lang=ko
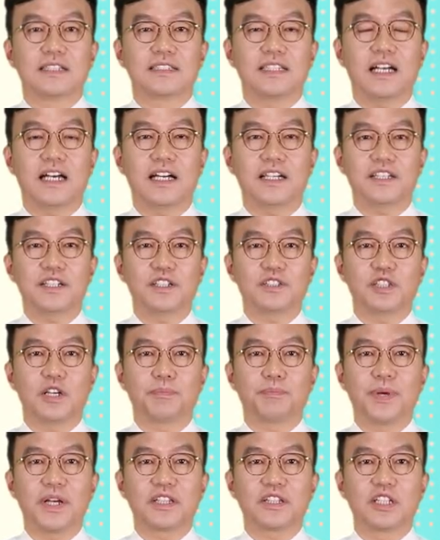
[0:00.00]
자,
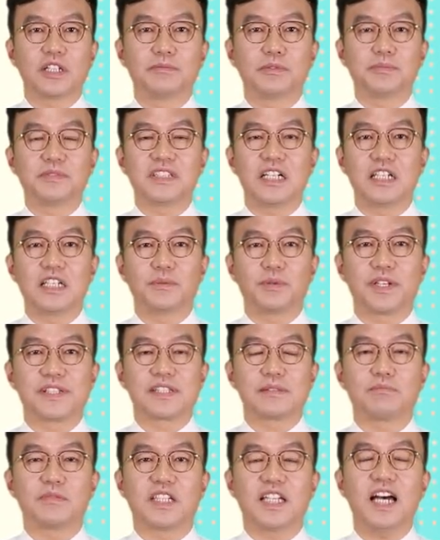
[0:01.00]
이어서 패턴 부분
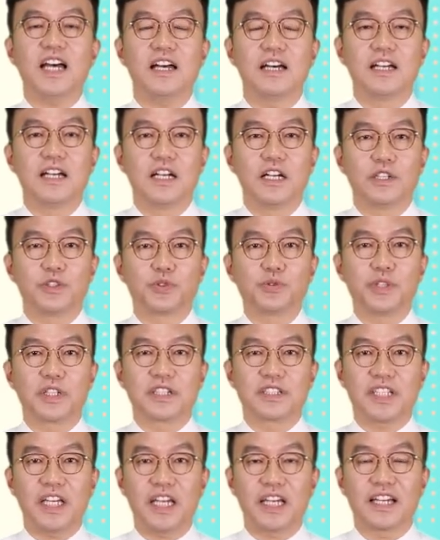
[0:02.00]
달려보겠습니다. 중국의
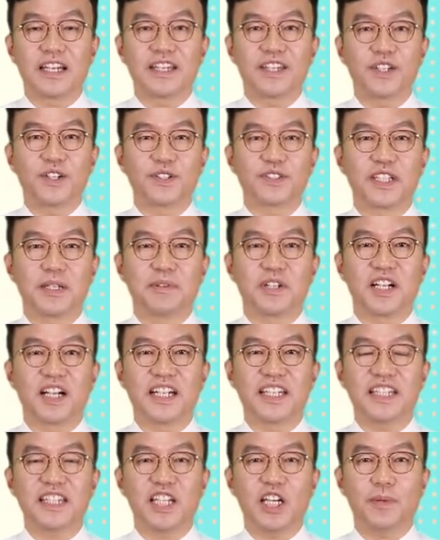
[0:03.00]
특징! 형태
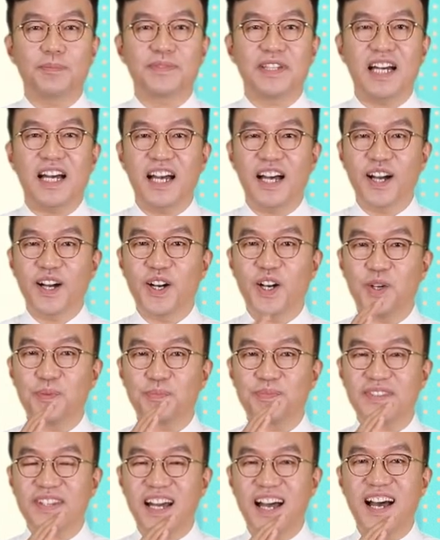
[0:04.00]
변화가 있다 없다
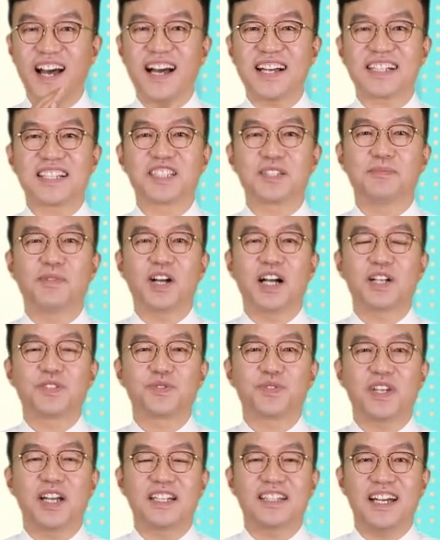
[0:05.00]
없다. 그래서 뭐가
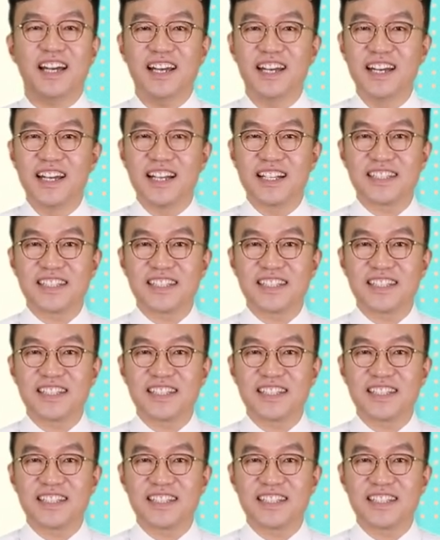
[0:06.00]
중요하다?